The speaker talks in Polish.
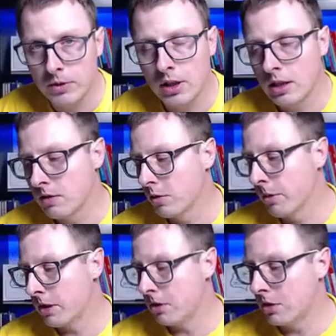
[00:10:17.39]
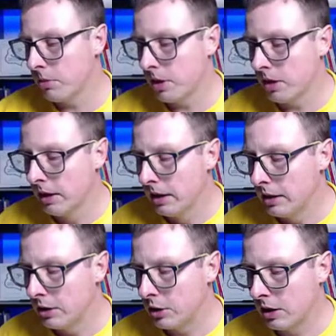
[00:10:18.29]
I teraz wyobraźcie sobie,
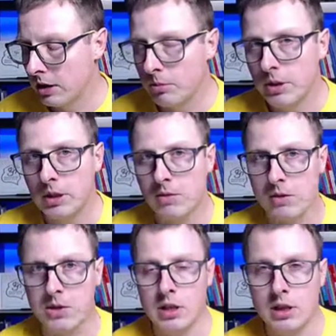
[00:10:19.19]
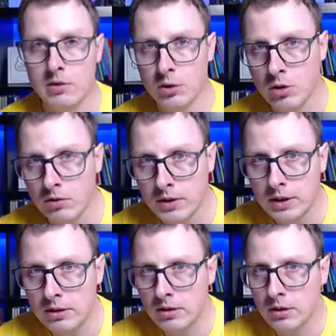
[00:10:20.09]
że gdyby nie wiązania wodorowe,